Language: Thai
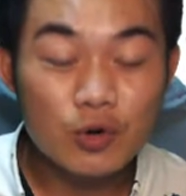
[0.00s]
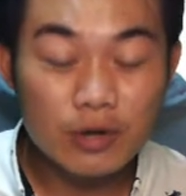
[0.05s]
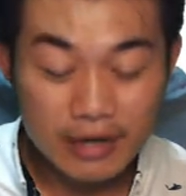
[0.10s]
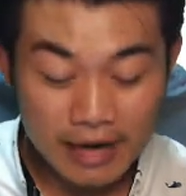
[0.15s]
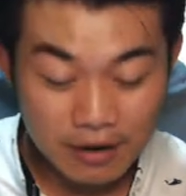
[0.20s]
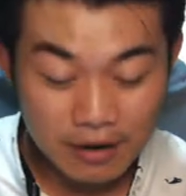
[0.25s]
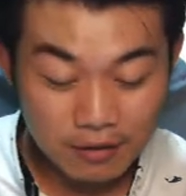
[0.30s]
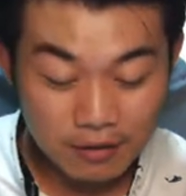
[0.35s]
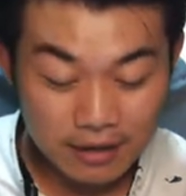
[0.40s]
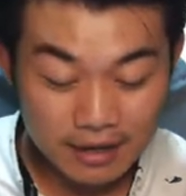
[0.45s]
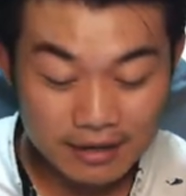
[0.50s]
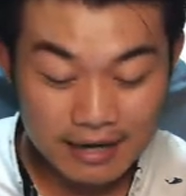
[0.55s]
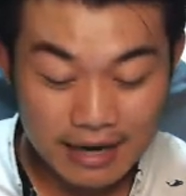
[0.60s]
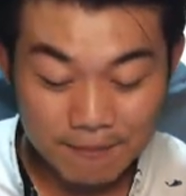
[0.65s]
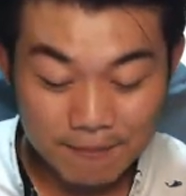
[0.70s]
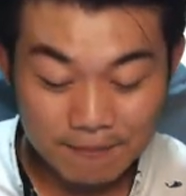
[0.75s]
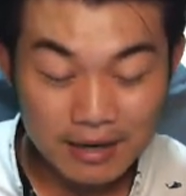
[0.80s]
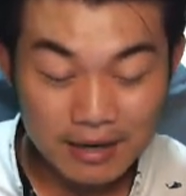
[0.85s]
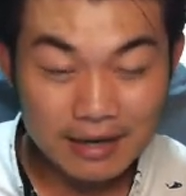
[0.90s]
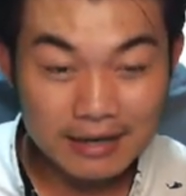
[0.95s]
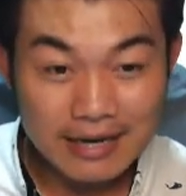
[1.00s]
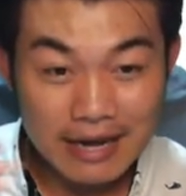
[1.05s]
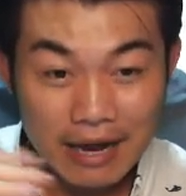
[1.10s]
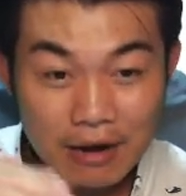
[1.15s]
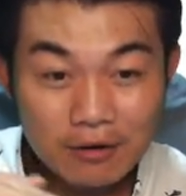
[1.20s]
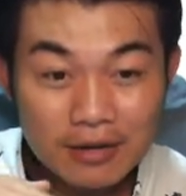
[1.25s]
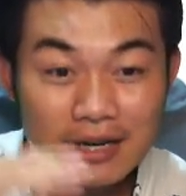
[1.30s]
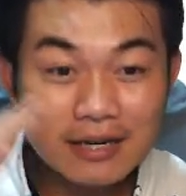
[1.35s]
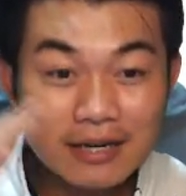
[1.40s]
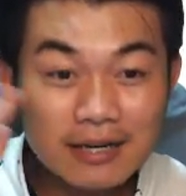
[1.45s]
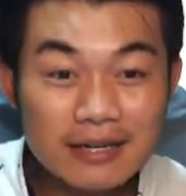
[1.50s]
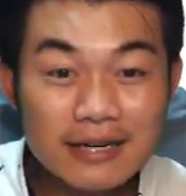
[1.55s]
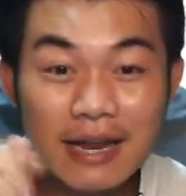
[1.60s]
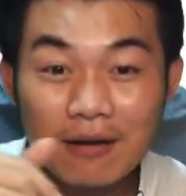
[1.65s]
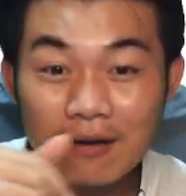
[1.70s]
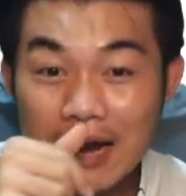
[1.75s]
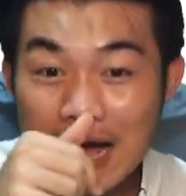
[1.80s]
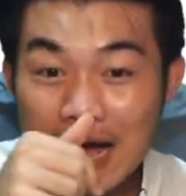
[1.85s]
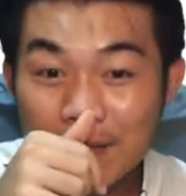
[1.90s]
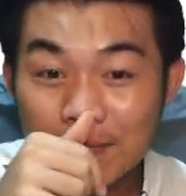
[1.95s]
แนวระดับอะแนวดิ่งหรือแนว
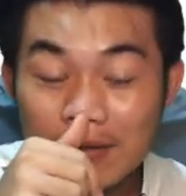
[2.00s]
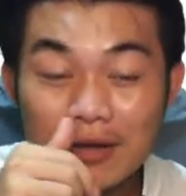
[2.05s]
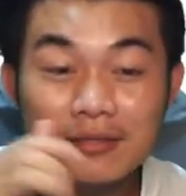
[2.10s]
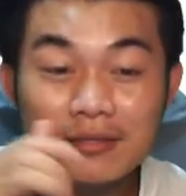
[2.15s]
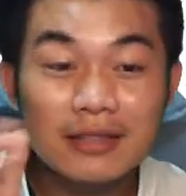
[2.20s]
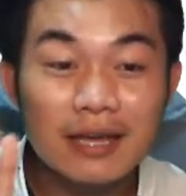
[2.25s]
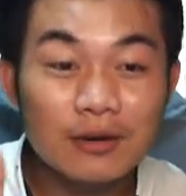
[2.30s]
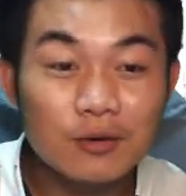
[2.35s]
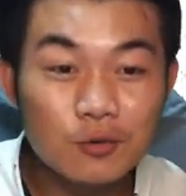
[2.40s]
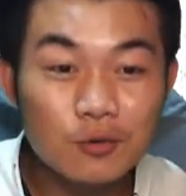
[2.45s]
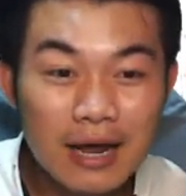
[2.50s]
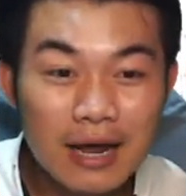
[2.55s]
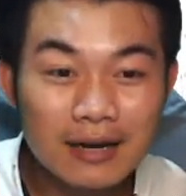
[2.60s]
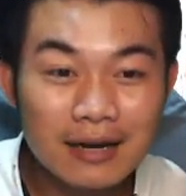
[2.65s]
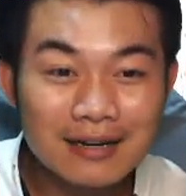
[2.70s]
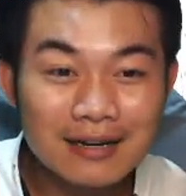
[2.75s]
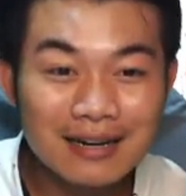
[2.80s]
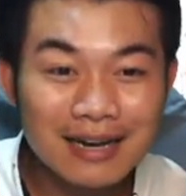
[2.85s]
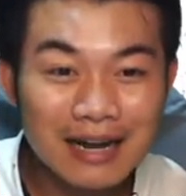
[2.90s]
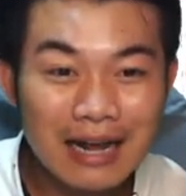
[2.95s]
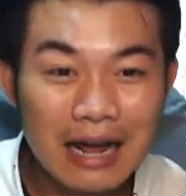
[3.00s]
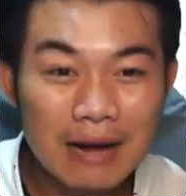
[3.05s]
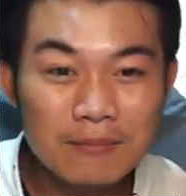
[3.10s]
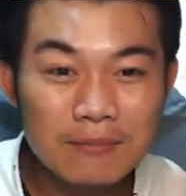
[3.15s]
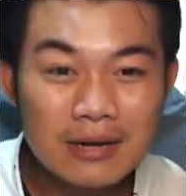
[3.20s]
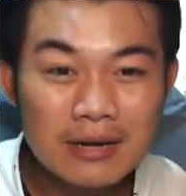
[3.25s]
ราบแล้วแต่ทุกท่านนะครับ